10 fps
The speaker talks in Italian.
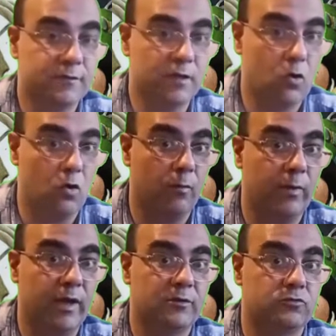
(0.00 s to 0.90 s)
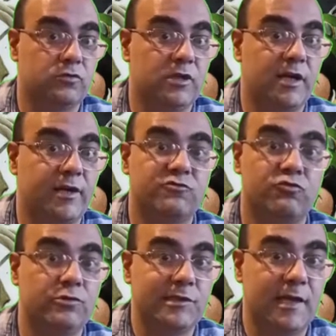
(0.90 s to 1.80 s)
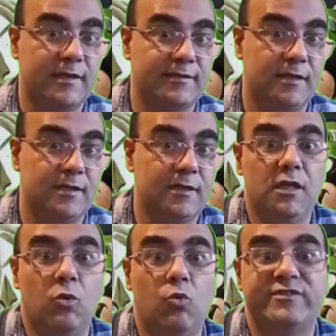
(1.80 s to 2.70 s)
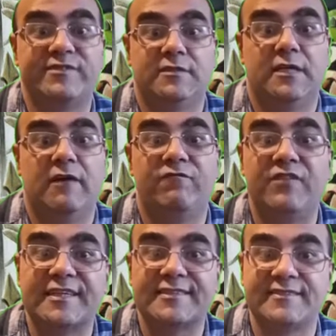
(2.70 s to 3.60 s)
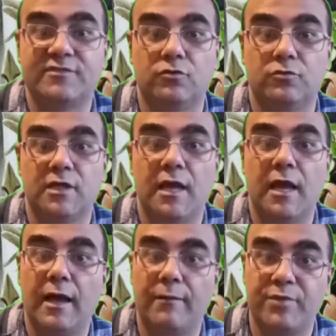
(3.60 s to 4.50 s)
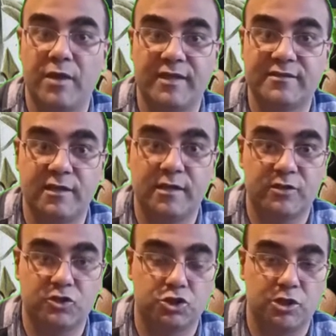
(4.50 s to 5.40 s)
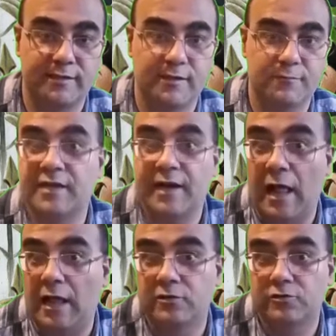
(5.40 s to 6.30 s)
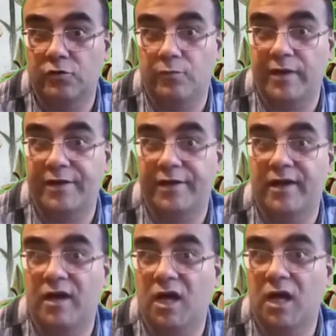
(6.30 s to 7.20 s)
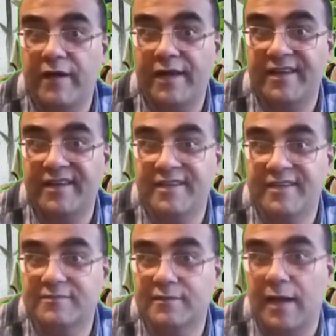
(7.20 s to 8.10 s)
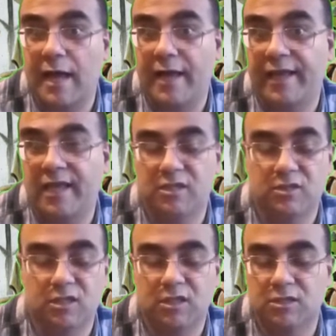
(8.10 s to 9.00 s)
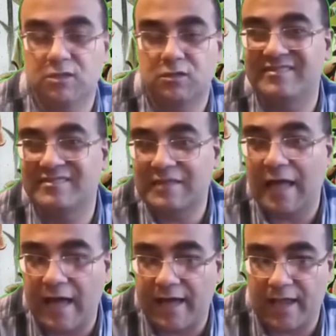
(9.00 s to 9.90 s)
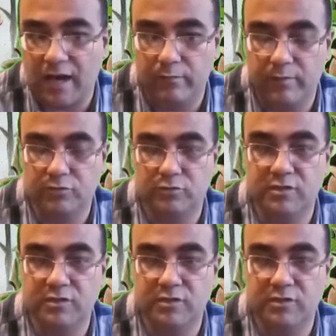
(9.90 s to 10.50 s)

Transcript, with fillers: di come non è risultata in questa versione ampiamente rimaneggiata tra l'altro per eh, far rientrare in tentare almeno